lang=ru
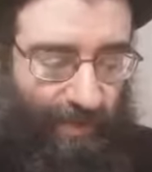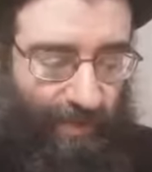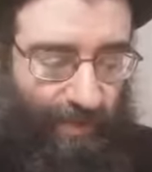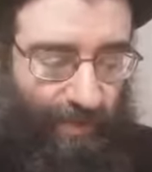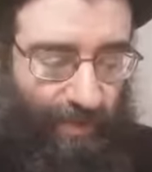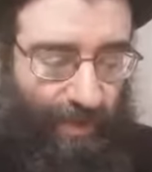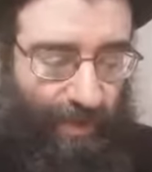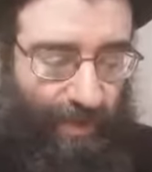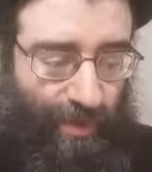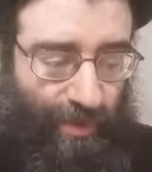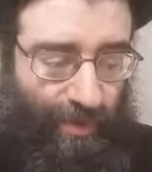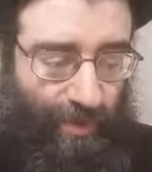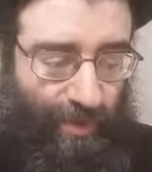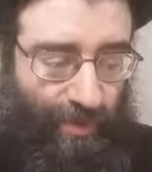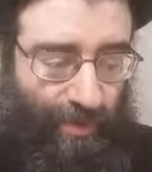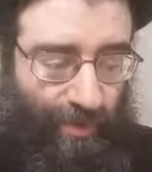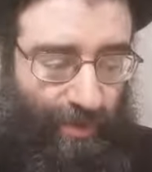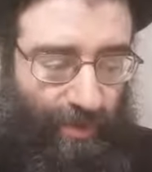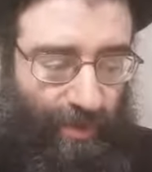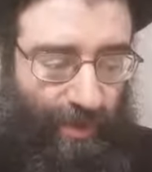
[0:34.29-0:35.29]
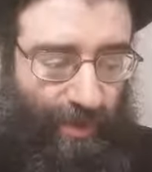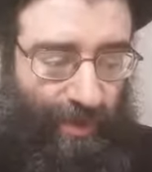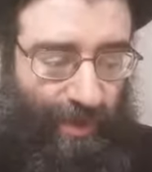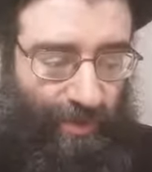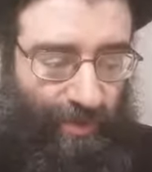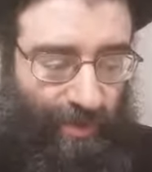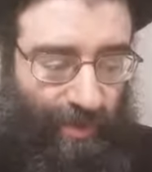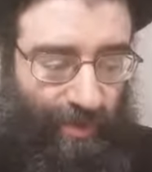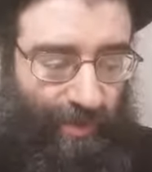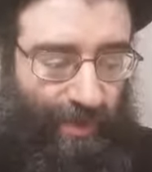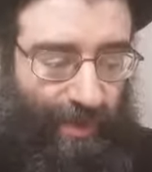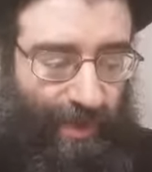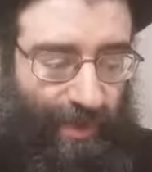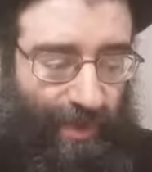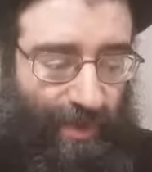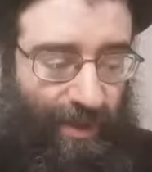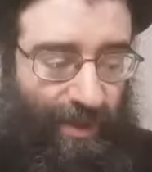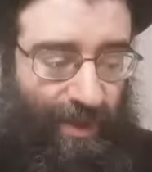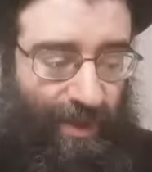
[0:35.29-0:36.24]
суббо, и суббот особых,